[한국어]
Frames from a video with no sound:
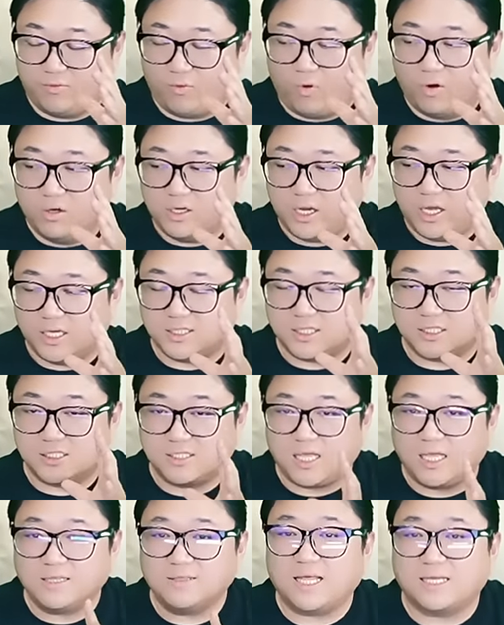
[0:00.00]
원래 이제
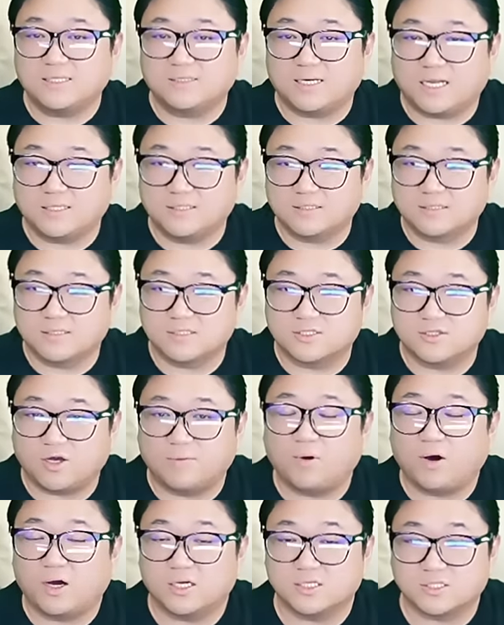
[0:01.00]
스탠다드라는 그
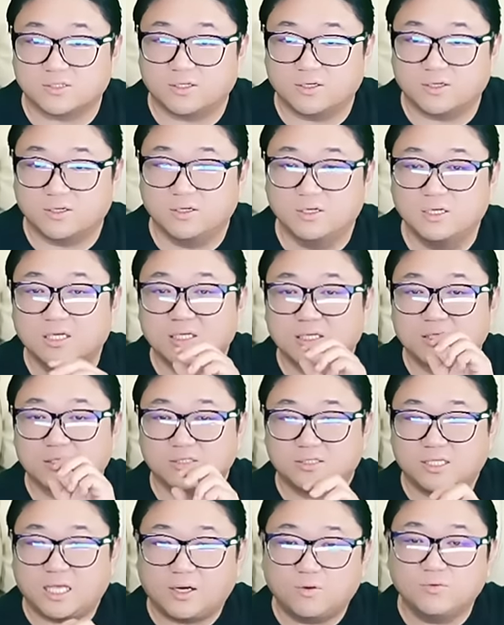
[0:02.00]
서버가 있어요.
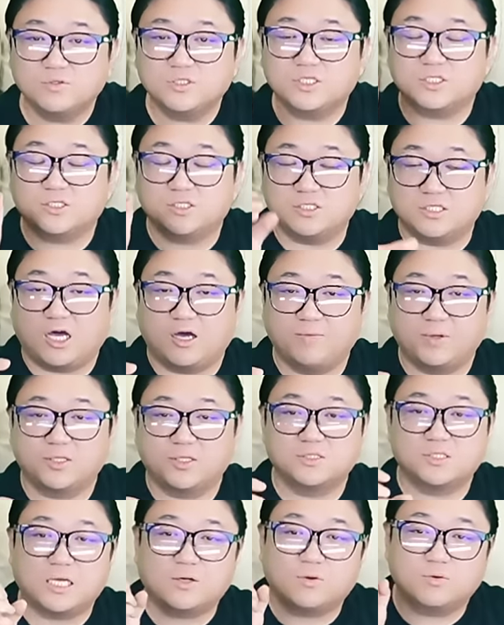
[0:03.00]
새로운 시즌이
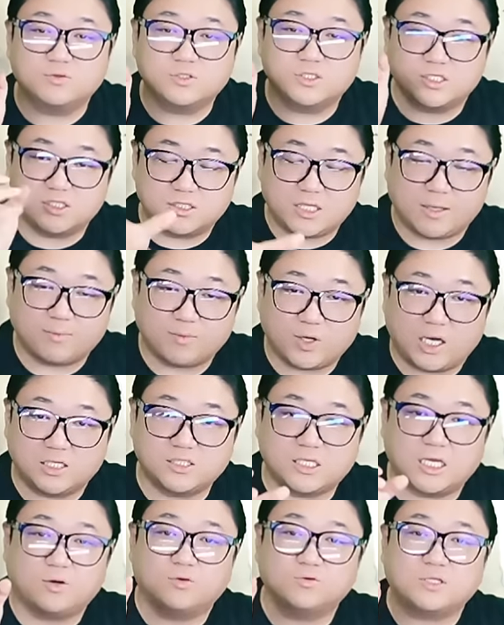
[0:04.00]
나오면 새로운 시스템과
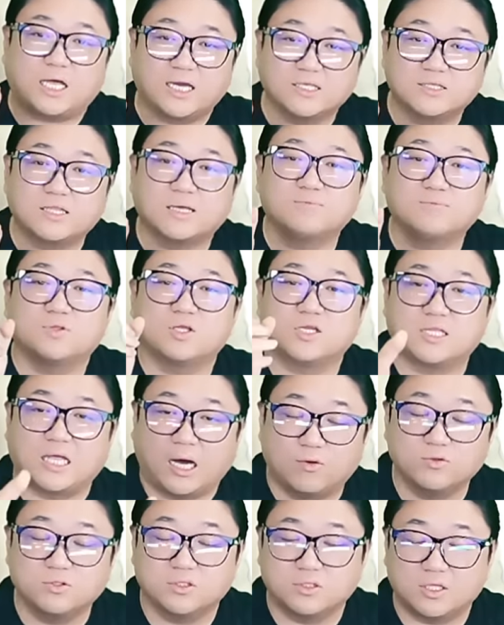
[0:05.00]
새로운 아이템들이
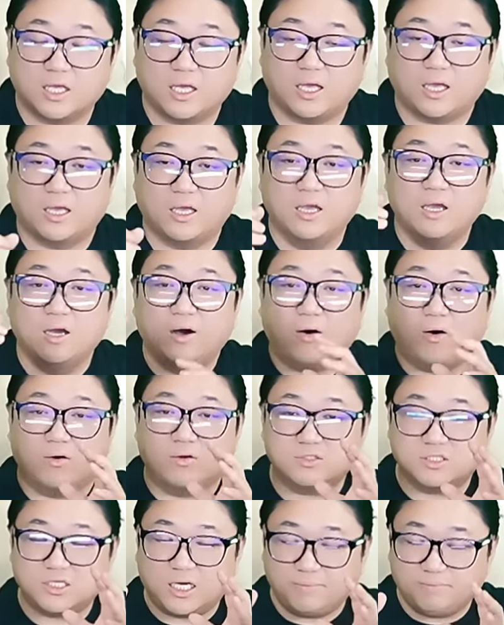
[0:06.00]
나오는데
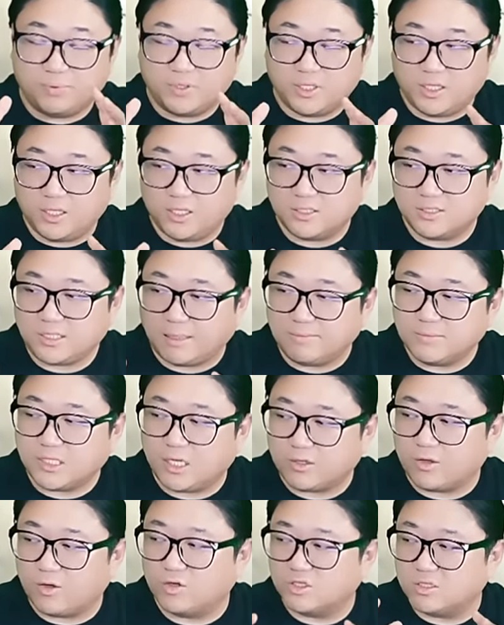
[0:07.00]
어차피 3,
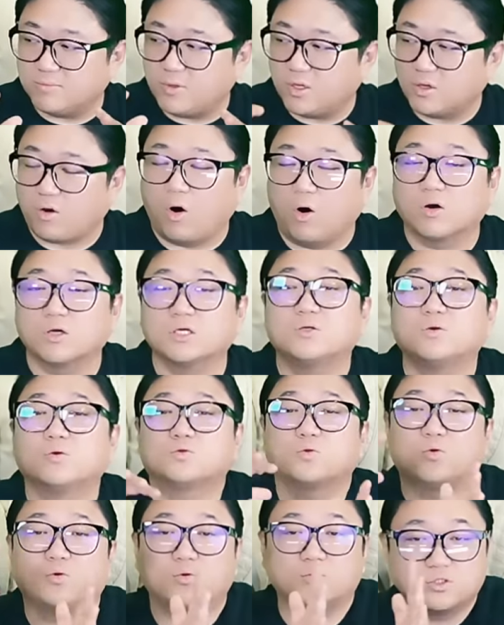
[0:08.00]
4개월 뒤면
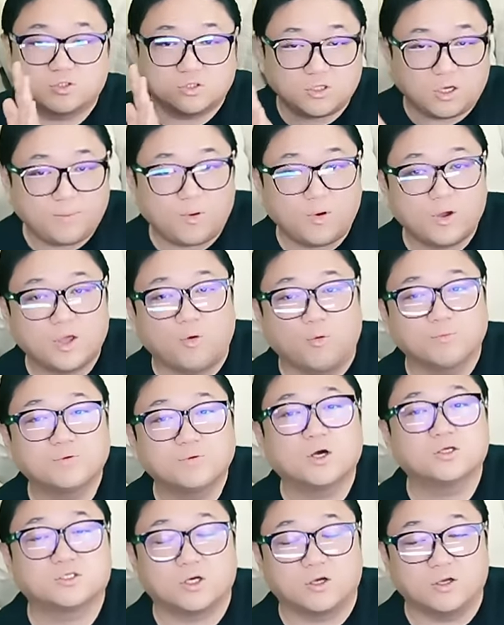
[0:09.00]
거기로 또 서버에
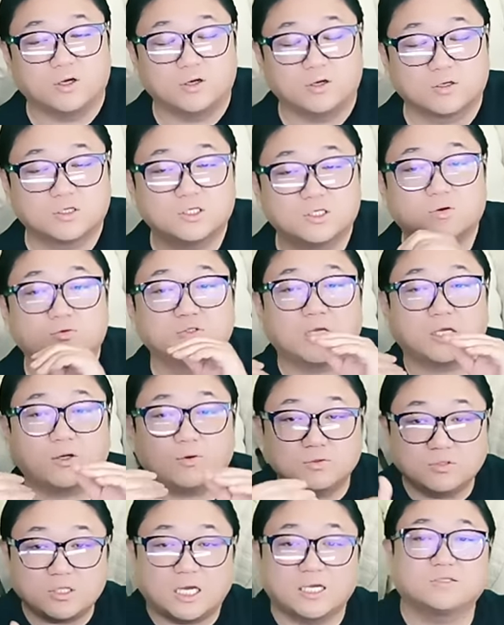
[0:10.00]
옮겨져요. 그리고
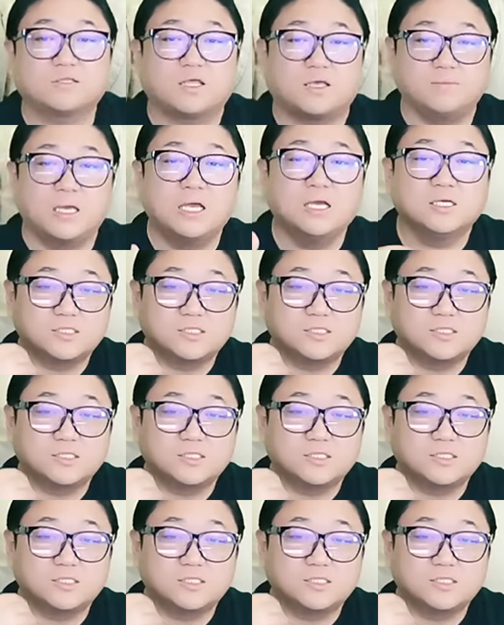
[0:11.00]
새로운 아이템,